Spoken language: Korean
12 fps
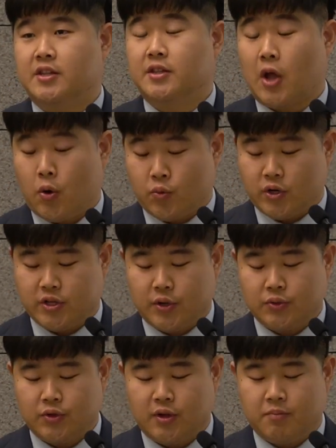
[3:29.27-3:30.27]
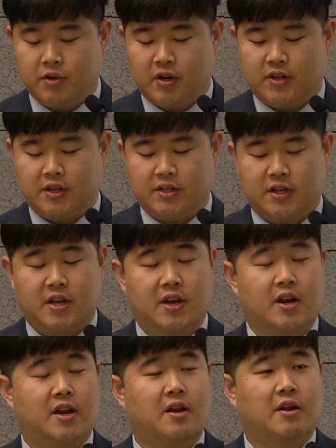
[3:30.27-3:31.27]
우리 성도님들이
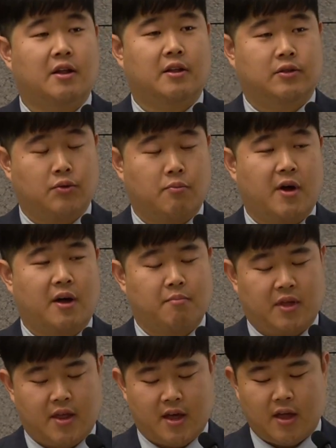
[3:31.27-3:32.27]
되시기를 소망합니다.